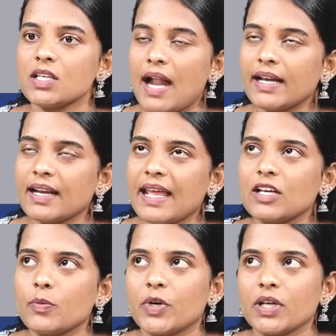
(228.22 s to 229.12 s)
అంటే
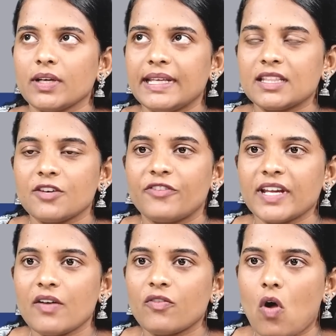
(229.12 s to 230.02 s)
లైక్ ఇప్పుడు ఇంత
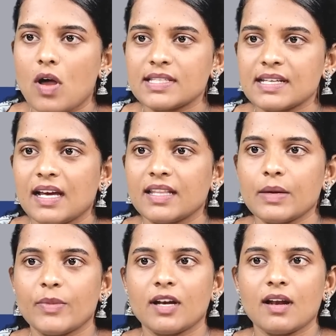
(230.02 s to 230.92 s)
ఫ్రీ ఆఫ్ కాస్ట్ కదా
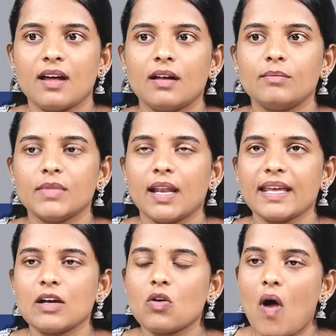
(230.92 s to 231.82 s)
ఏమన్నా
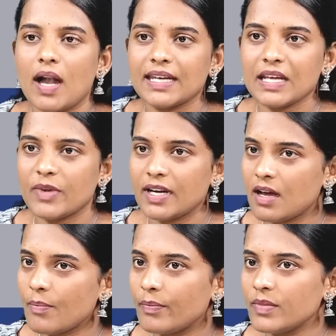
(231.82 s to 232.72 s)
లైక్ క్వాలిటీ
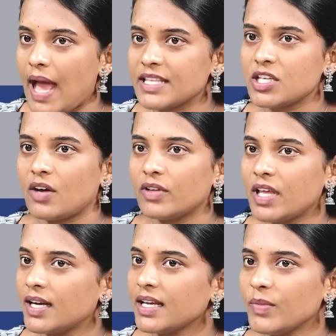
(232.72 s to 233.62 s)
ఏమన్నా మ్యాచ్
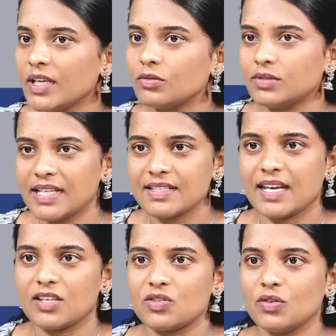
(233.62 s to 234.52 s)
అవ్వదా అని మీరు థింక్
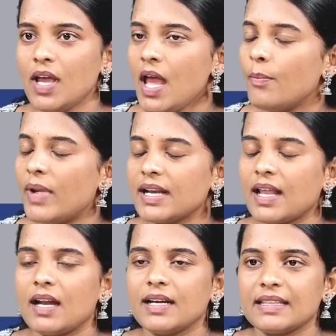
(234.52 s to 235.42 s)
చేయొచ్చు బట్
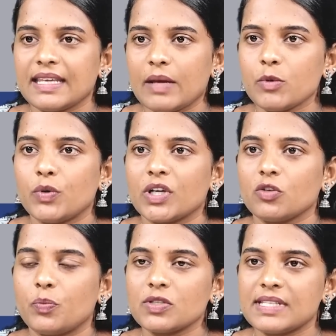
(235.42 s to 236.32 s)
అలాంటిది ఏమీ
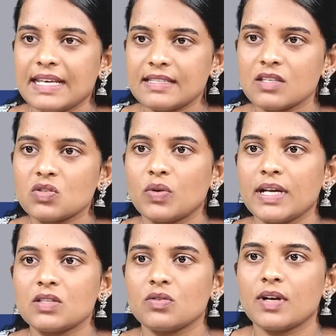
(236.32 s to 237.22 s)
ఉండదు ఇప్పుడు సిఎస్సి స్టూడెంట్స్ e